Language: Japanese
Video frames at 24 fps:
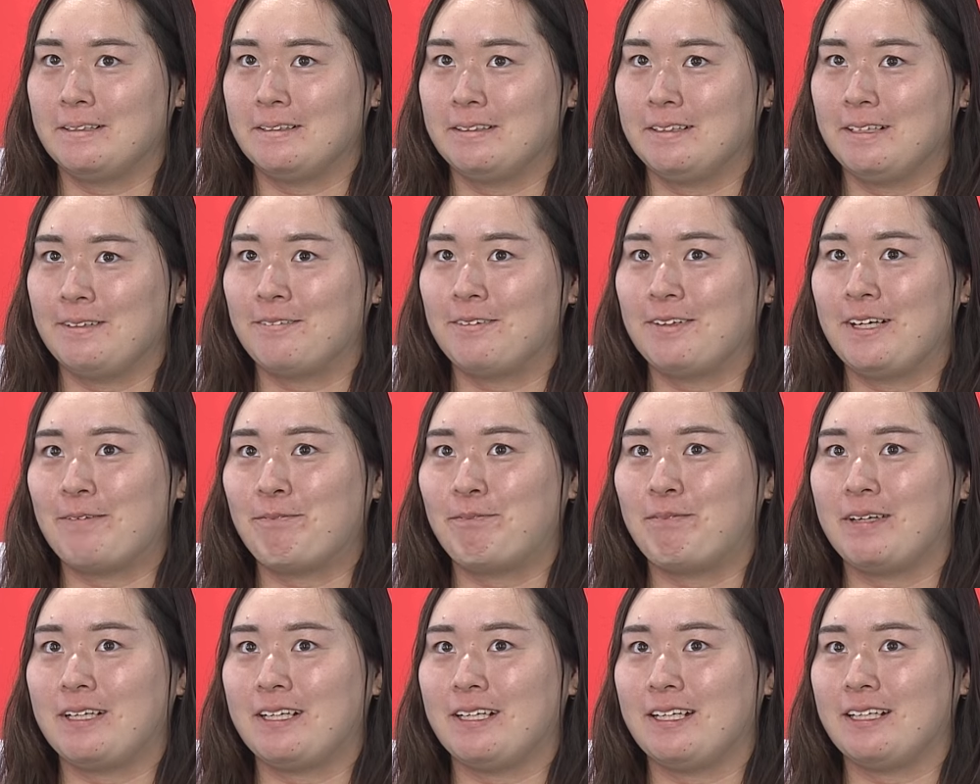でもやっ
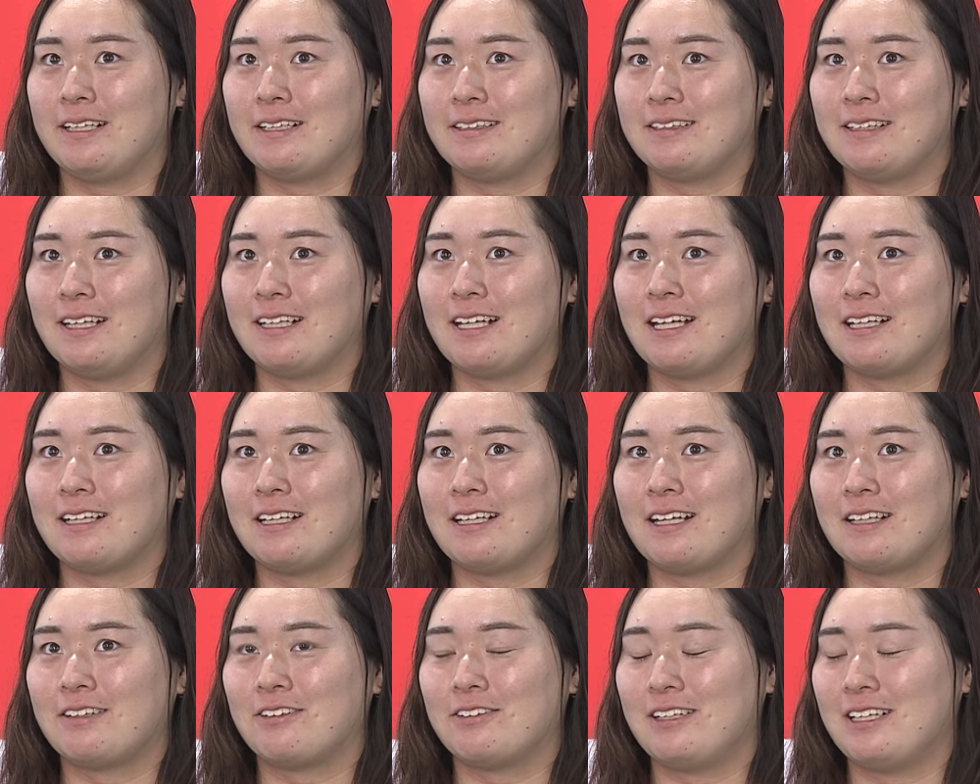ぱりただた
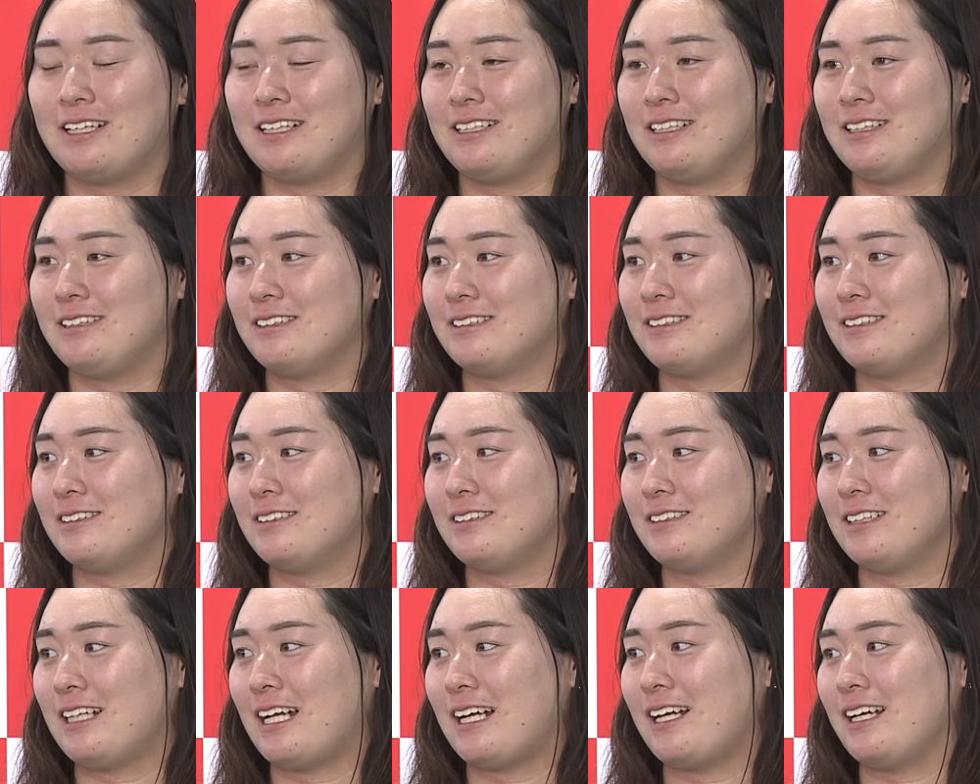だトレーニングす
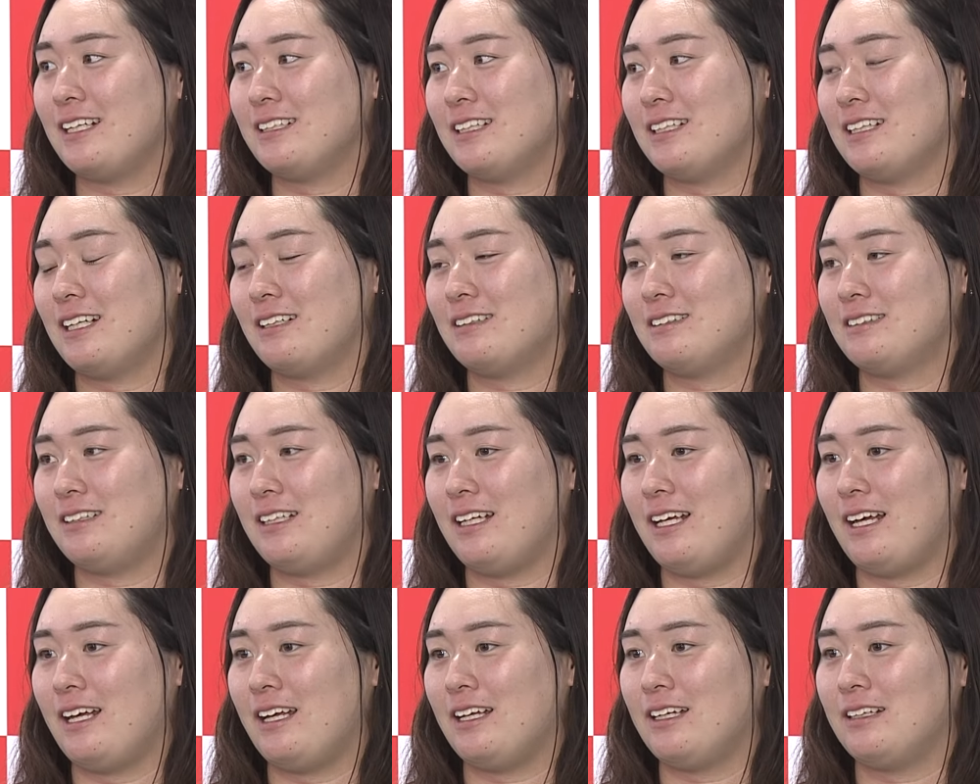るだけじゃなく
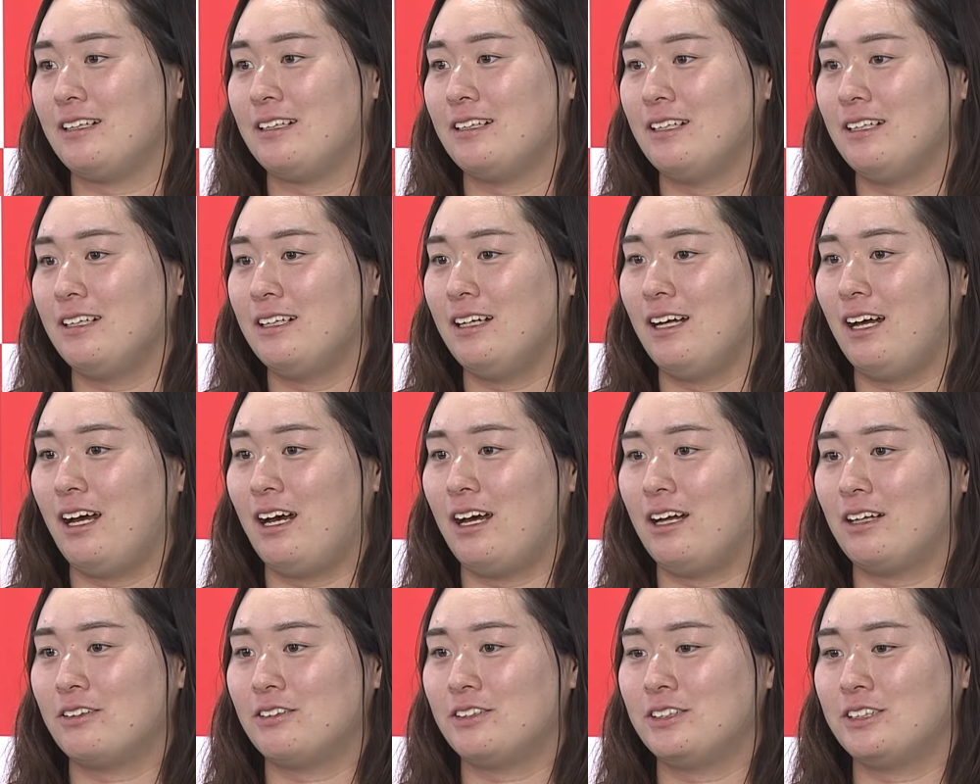て
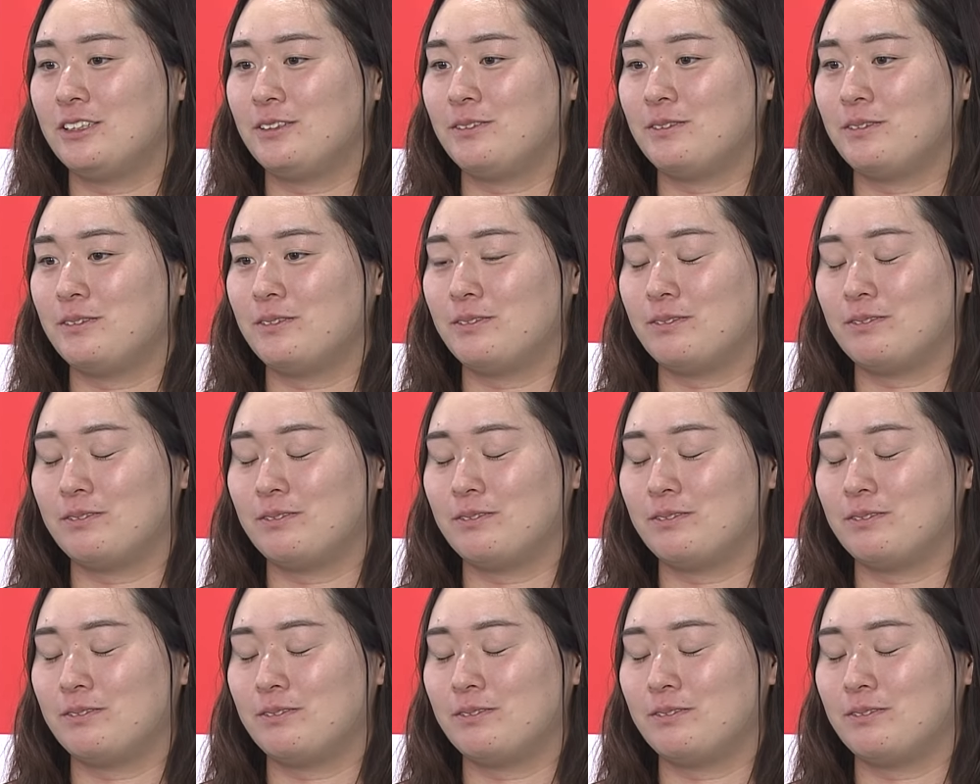あのじ